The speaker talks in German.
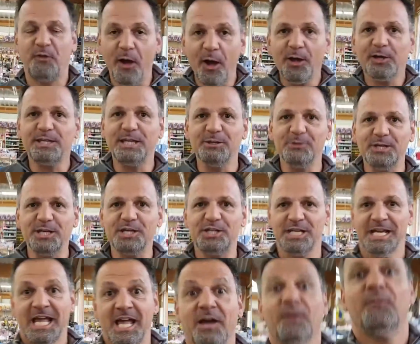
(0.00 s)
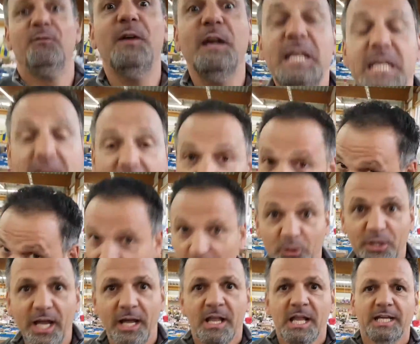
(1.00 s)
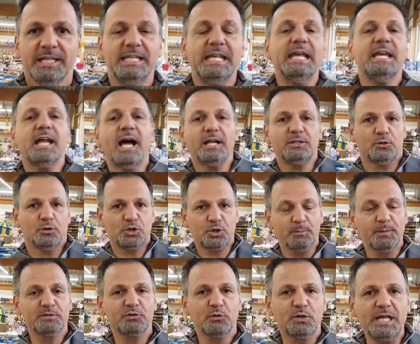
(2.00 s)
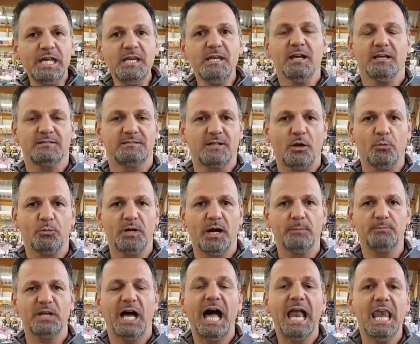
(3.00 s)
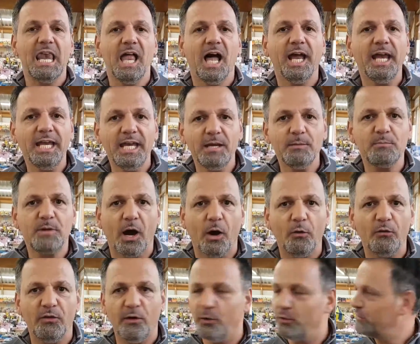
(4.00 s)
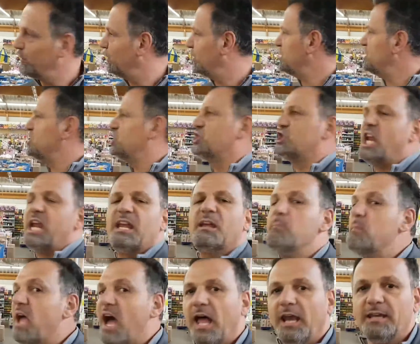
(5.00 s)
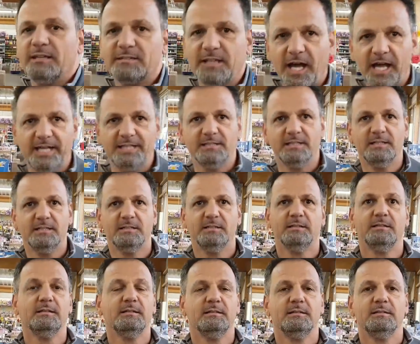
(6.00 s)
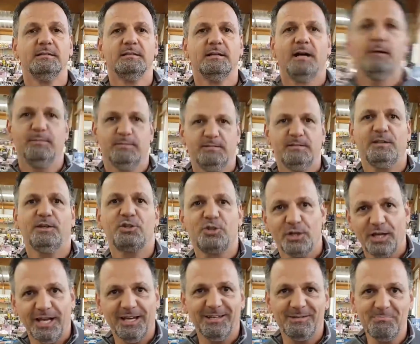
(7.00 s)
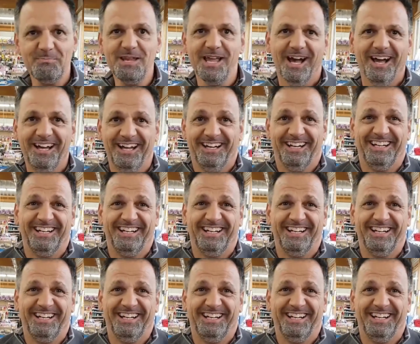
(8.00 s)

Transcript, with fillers: Außer Ferdi und ich. Wen, ah, oder? Jeder hat doch schon mal so einen Kindheitstraum gehabt. Alleine im Kaufhaus und ich stecke mir alles ein. Ja. Das ist ja schon alles mir.